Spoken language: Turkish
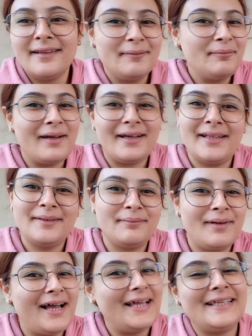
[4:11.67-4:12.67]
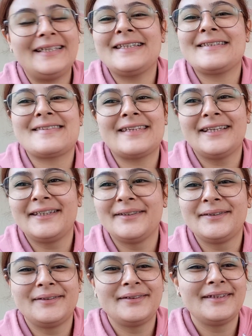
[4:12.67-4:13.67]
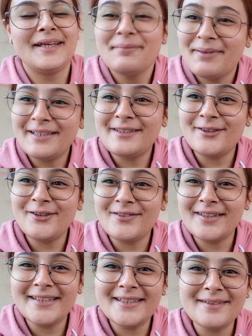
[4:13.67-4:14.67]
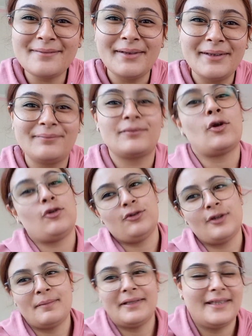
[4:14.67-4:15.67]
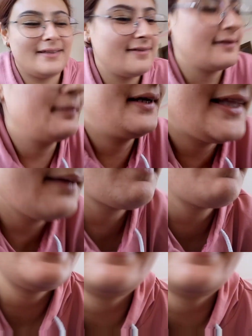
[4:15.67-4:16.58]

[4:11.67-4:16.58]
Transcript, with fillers: Bakalım hayırlısı. hayırlısı. Her şey nasıl? Barış'ı özlediniz mi? Yok. Özlemediniz tabii ki de ama ben